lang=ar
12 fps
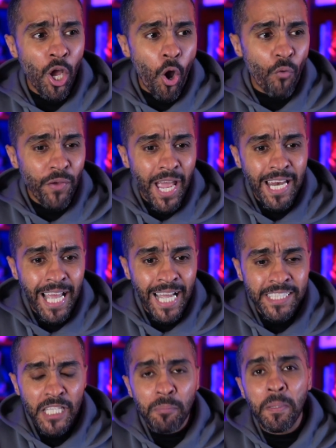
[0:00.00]
وفيها
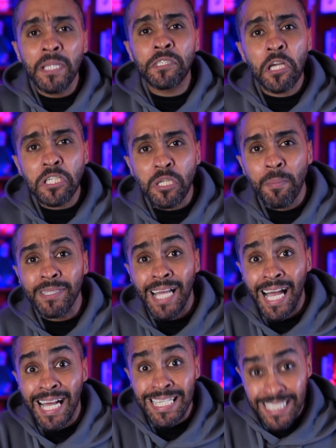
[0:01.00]
العديد من ترجمه
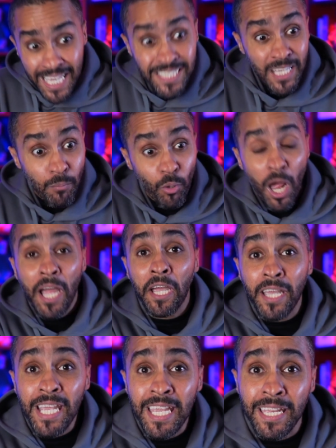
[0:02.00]
احاسيس
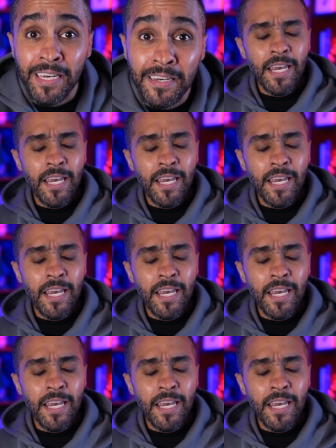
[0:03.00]
المراهقين،